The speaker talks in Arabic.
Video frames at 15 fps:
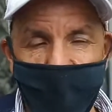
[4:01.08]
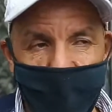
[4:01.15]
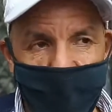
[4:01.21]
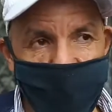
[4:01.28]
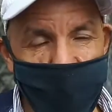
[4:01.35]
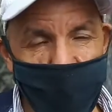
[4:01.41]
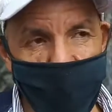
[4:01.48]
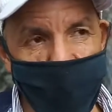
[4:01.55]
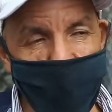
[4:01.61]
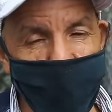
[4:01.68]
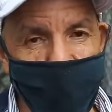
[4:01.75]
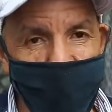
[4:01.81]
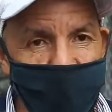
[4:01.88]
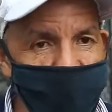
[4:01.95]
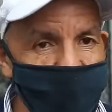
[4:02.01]
جاو
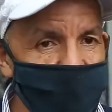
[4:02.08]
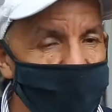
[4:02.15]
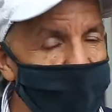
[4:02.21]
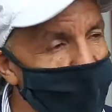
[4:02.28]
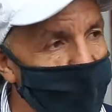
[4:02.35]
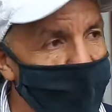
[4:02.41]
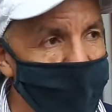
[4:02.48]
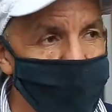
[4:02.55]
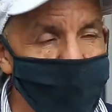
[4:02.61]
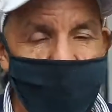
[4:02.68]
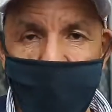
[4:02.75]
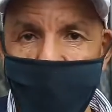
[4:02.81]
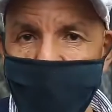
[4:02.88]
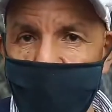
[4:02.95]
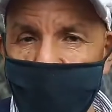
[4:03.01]
للبوليس
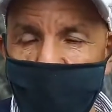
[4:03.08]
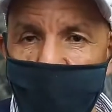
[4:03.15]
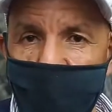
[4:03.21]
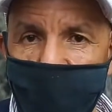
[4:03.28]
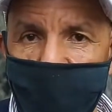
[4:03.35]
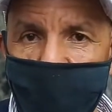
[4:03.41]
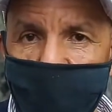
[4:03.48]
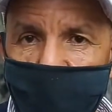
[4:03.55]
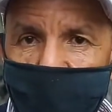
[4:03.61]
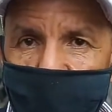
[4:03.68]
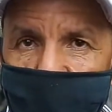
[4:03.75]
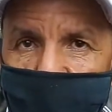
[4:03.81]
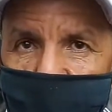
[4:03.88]
مشاو جابوها للبوليس